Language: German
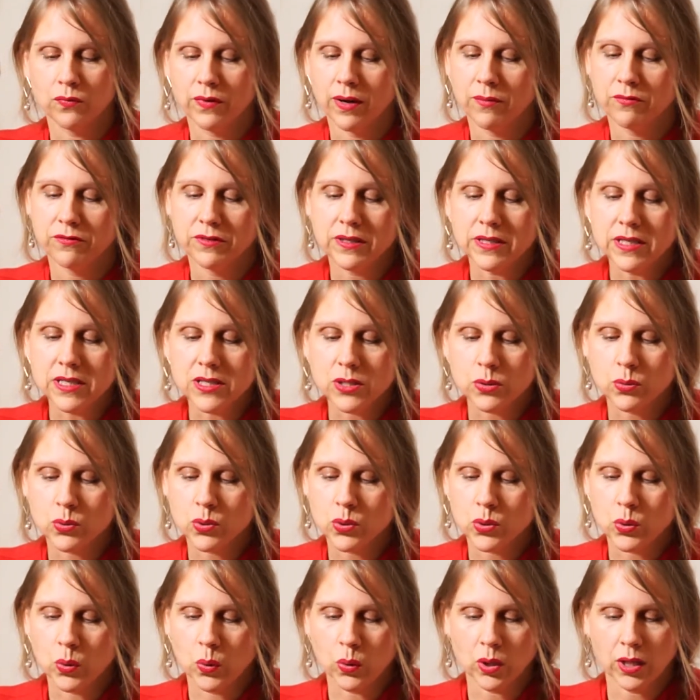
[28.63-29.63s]
wir haben viel
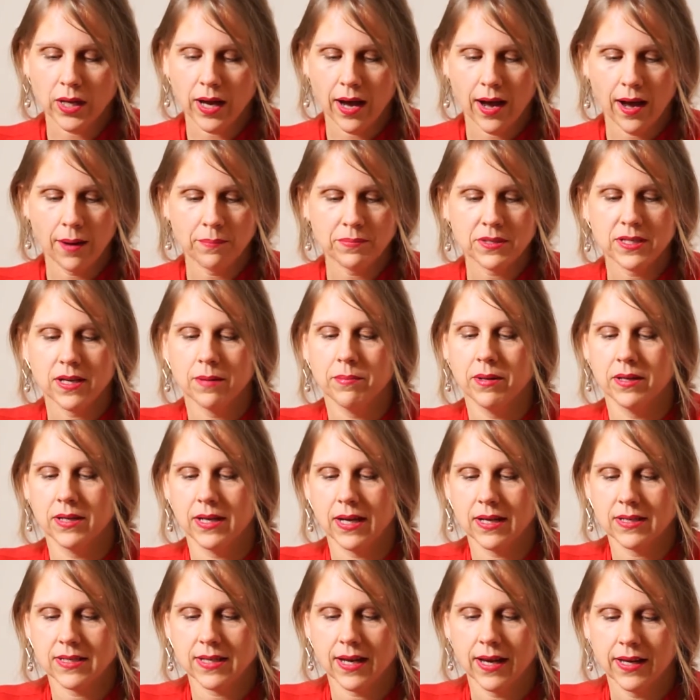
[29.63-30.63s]
Diskussion gehabt, aber
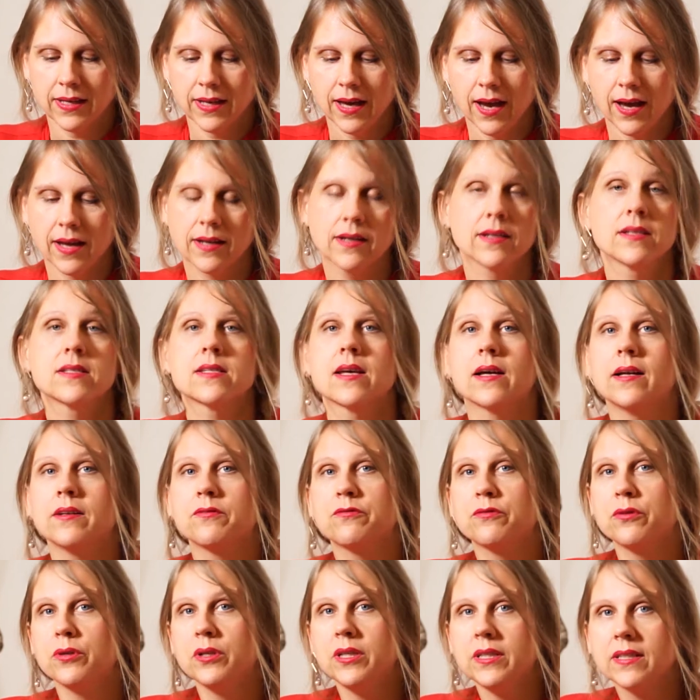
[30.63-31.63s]
nach drei Jahren ist halt
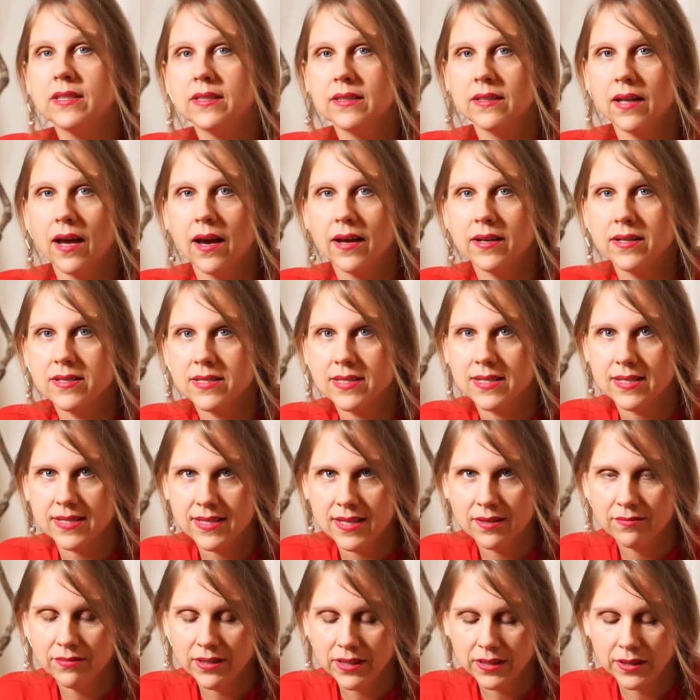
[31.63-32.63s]
für ihn klar, dass da
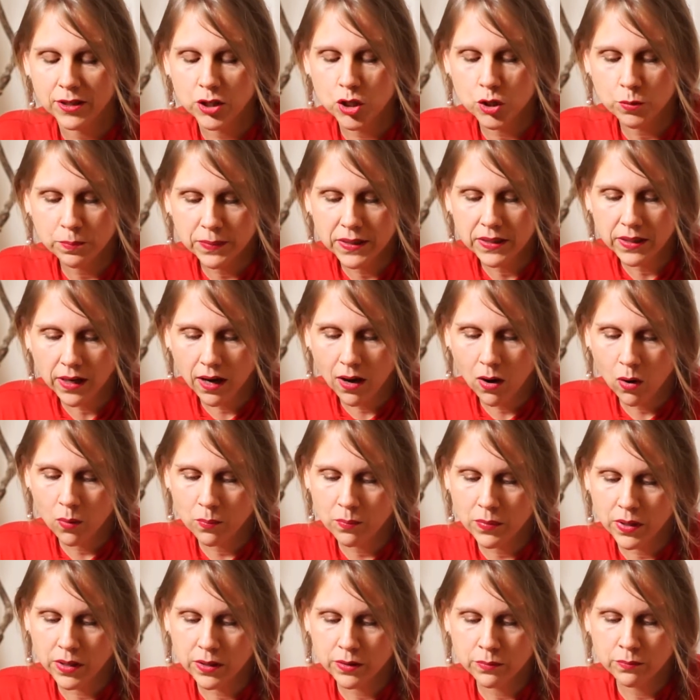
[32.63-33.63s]
sehr wenig
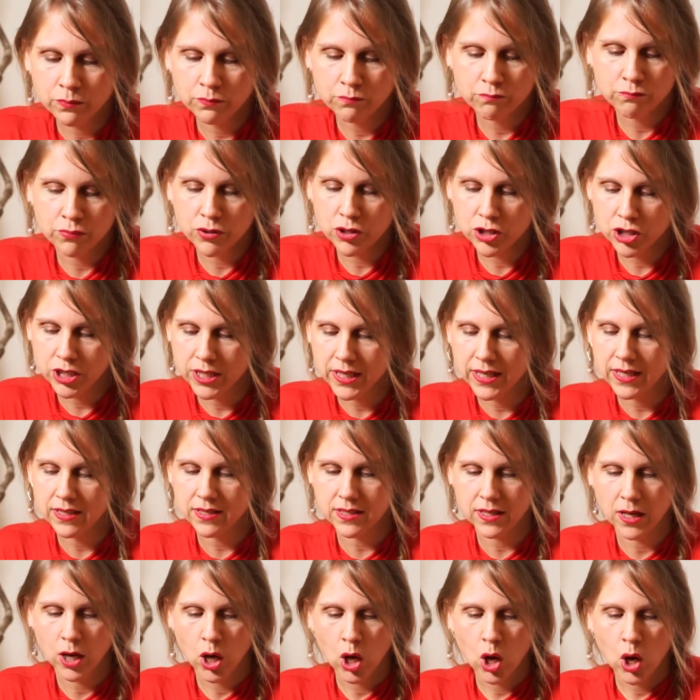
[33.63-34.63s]
Spielraum ähm, besteht.